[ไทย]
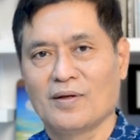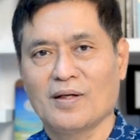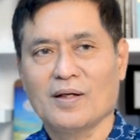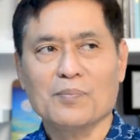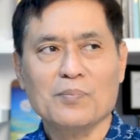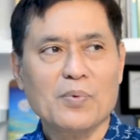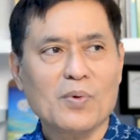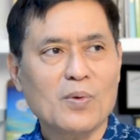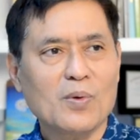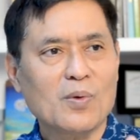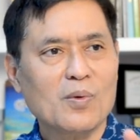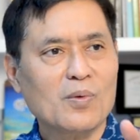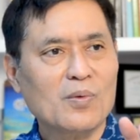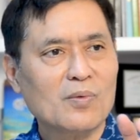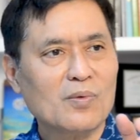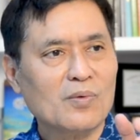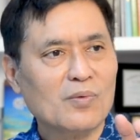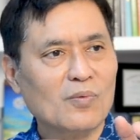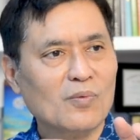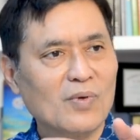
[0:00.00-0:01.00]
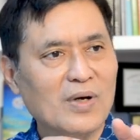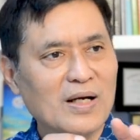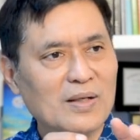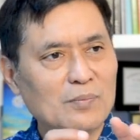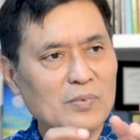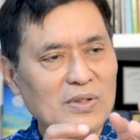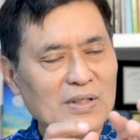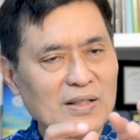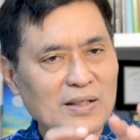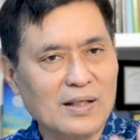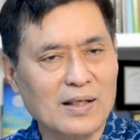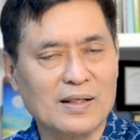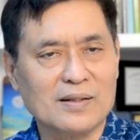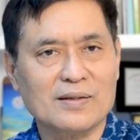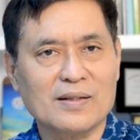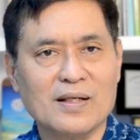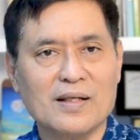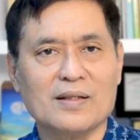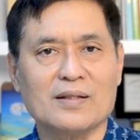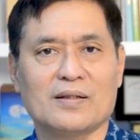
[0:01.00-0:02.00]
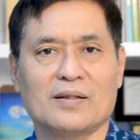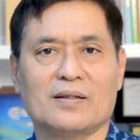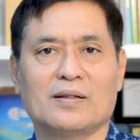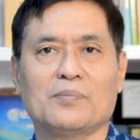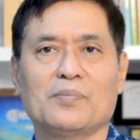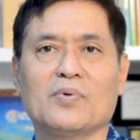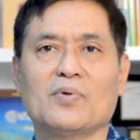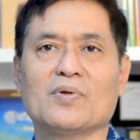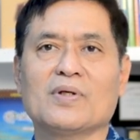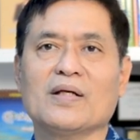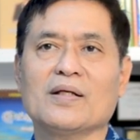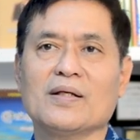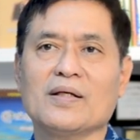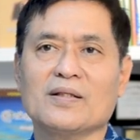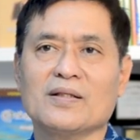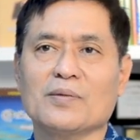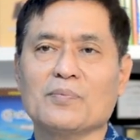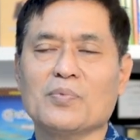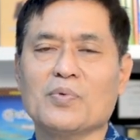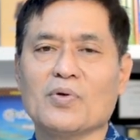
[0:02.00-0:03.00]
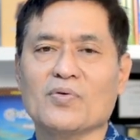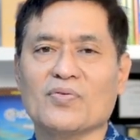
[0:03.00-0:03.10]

ลำโพงวางบนขาตั้งเนี่ยลำโพงเล็กๆจำพว